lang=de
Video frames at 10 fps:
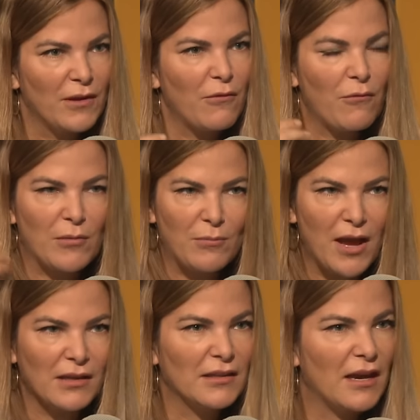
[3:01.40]
wir wollen
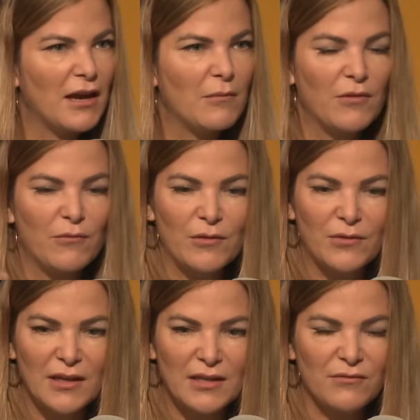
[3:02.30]
Partner haben, wir wollen
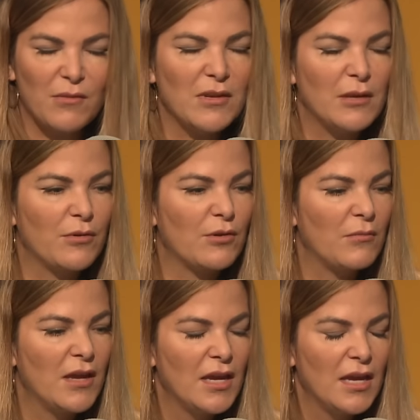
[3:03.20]
vielleicht Familie
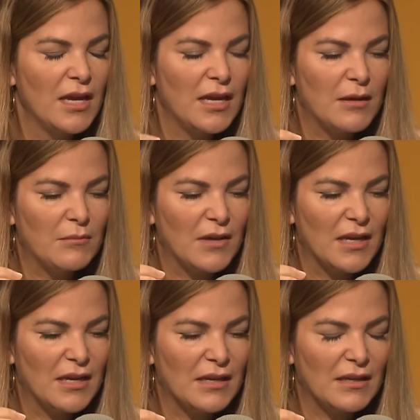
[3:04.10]
bekommen. Ähm,
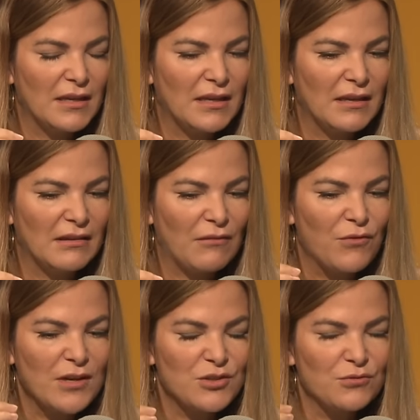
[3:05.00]
äh,
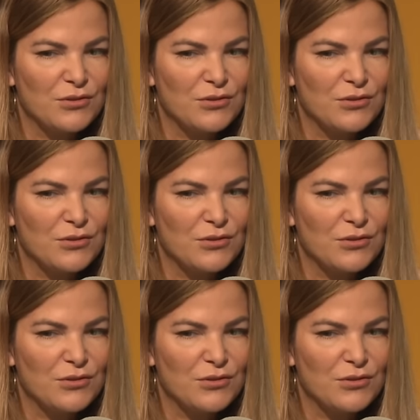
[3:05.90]
wirklich